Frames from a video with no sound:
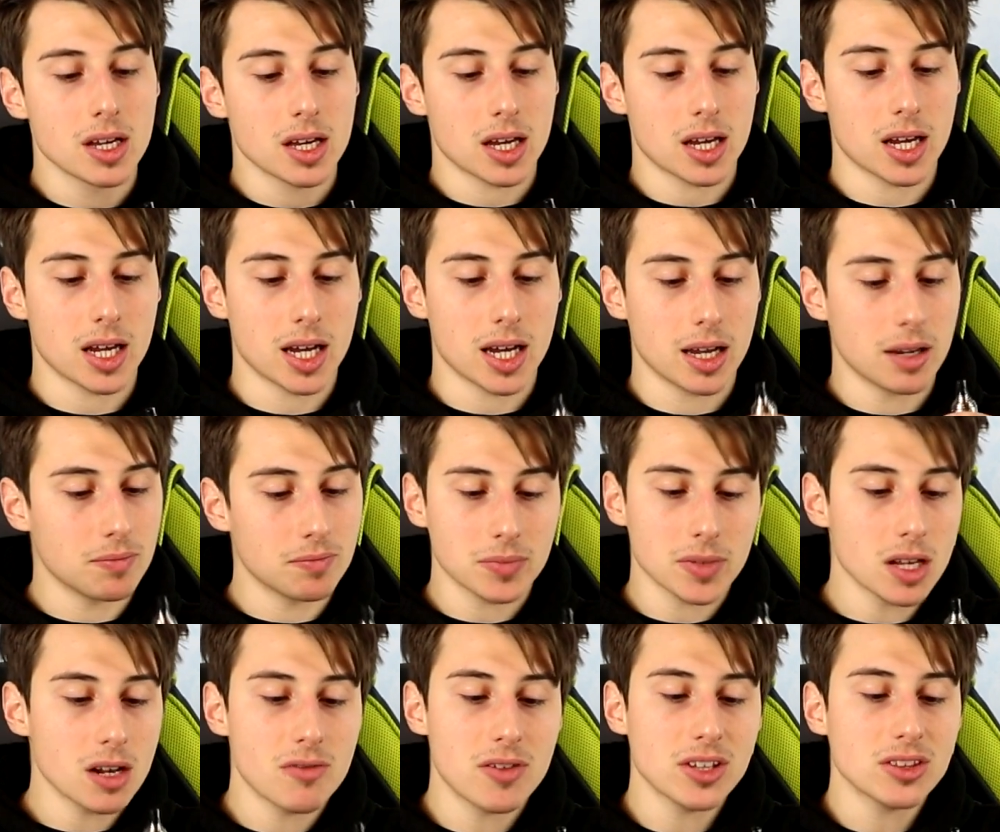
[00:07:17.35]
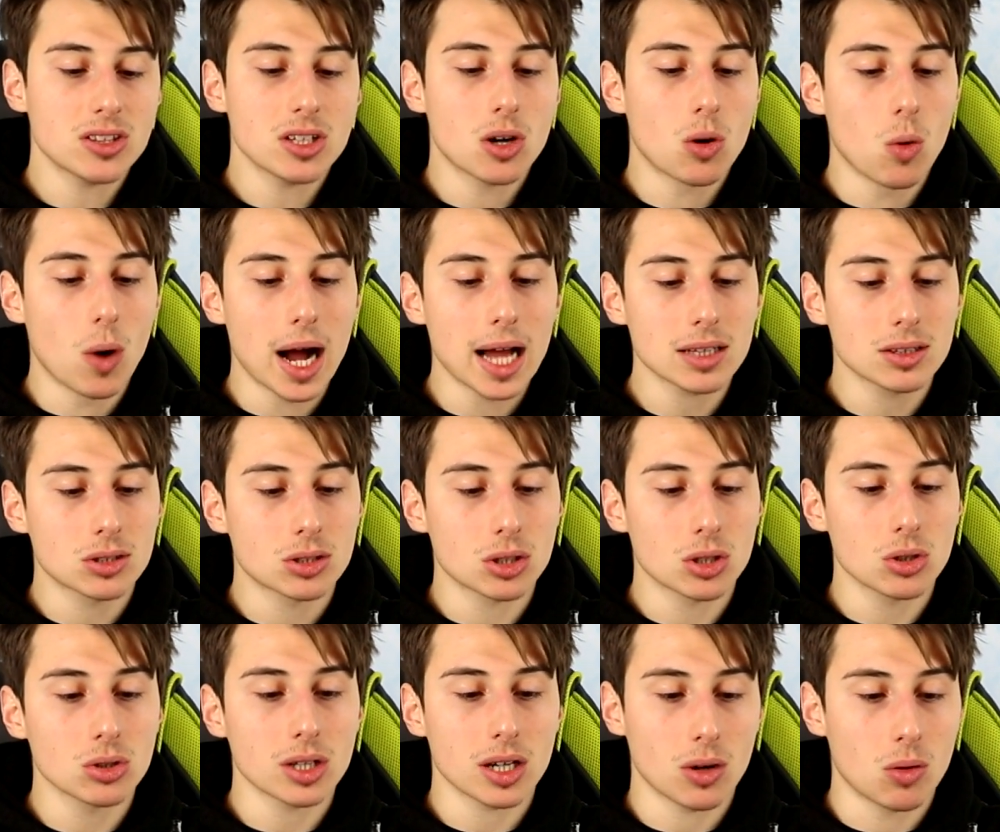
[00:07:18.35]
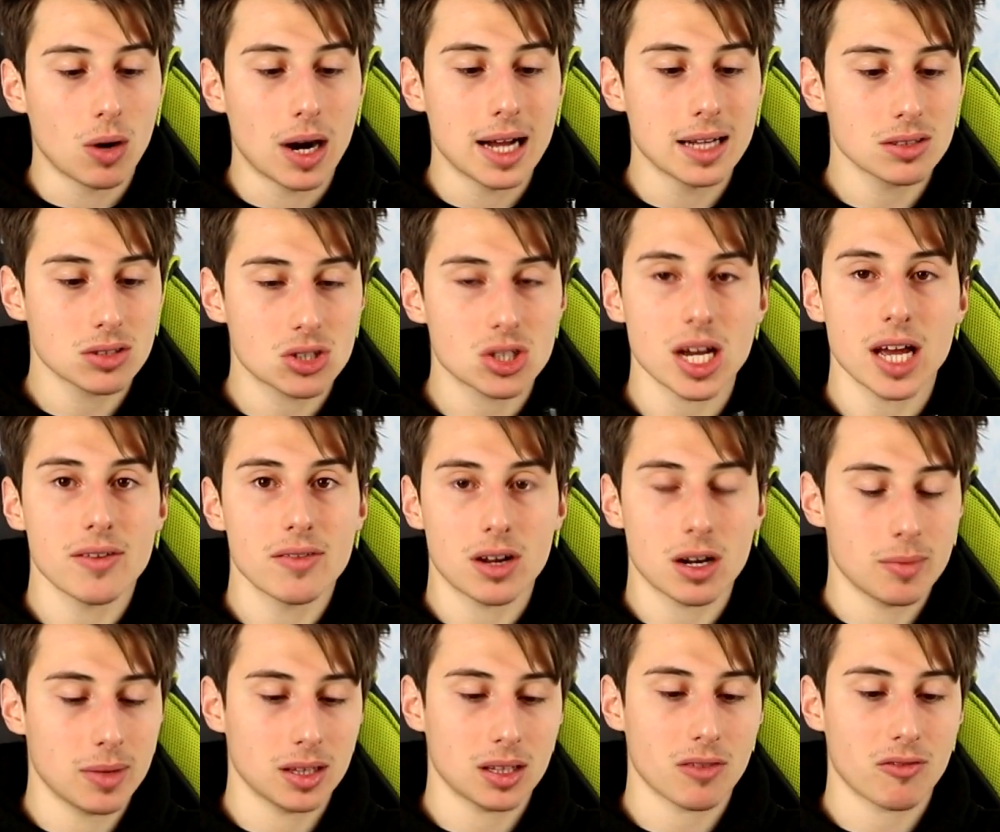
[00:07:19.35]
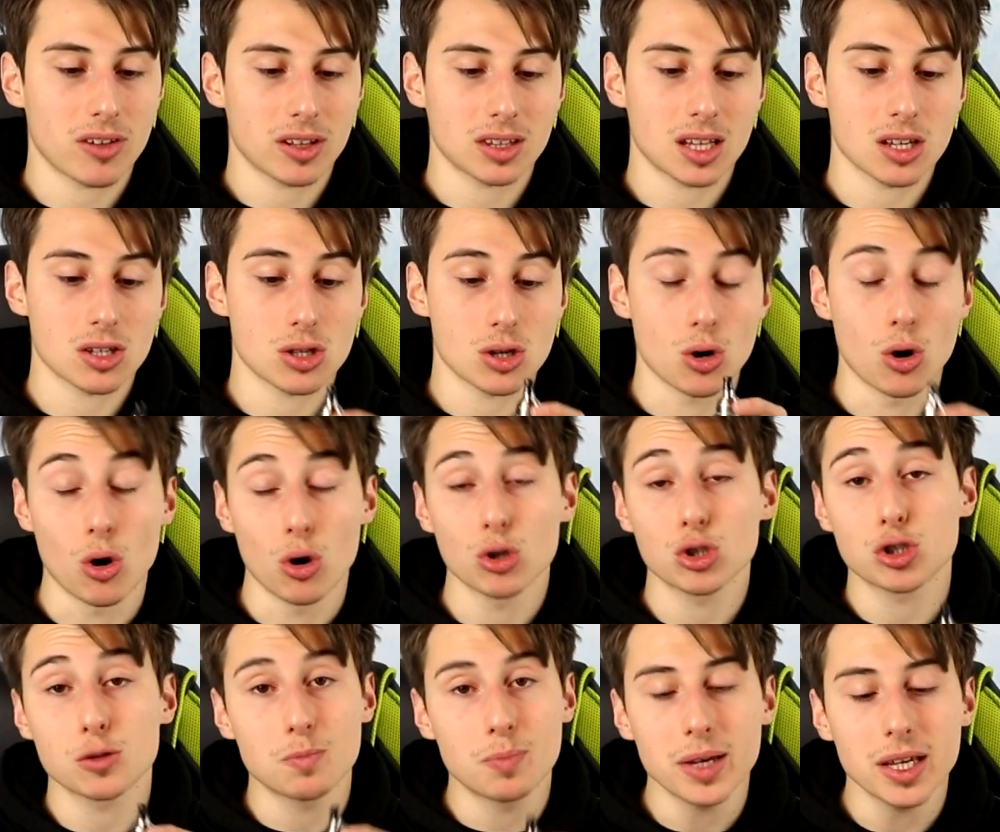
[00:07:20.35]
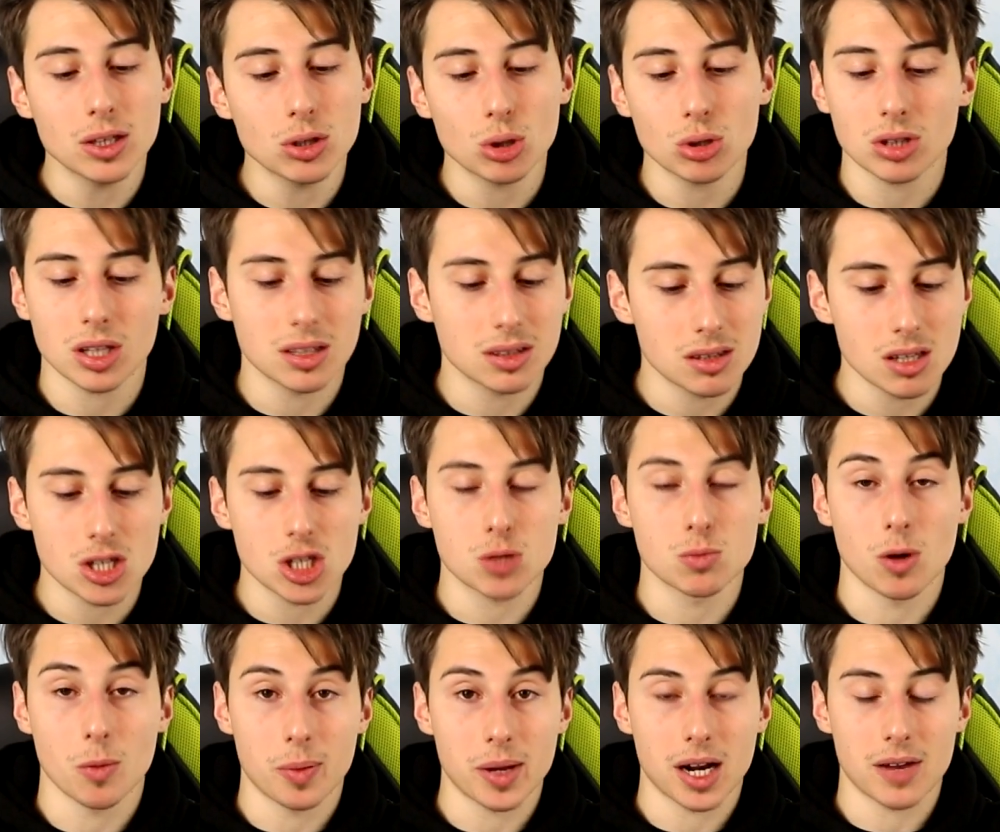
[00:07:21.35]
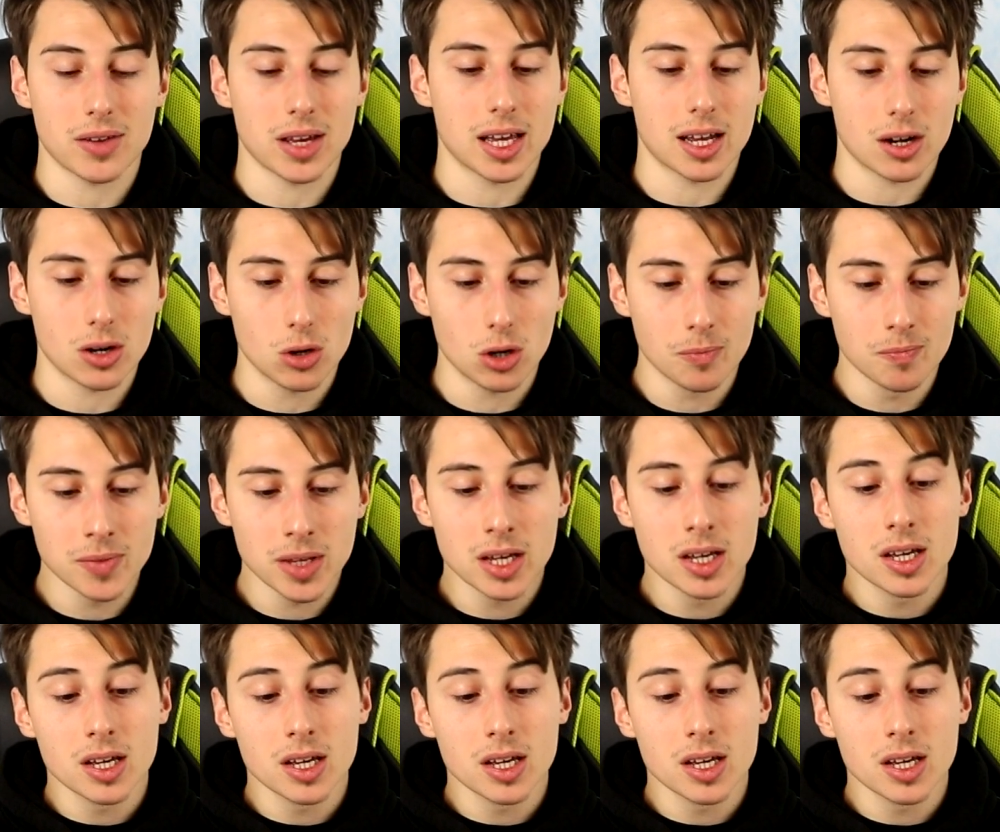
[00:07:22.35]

eh, il 24 da guancia è veramente fantastico, ho spinto tantissimo per averlo,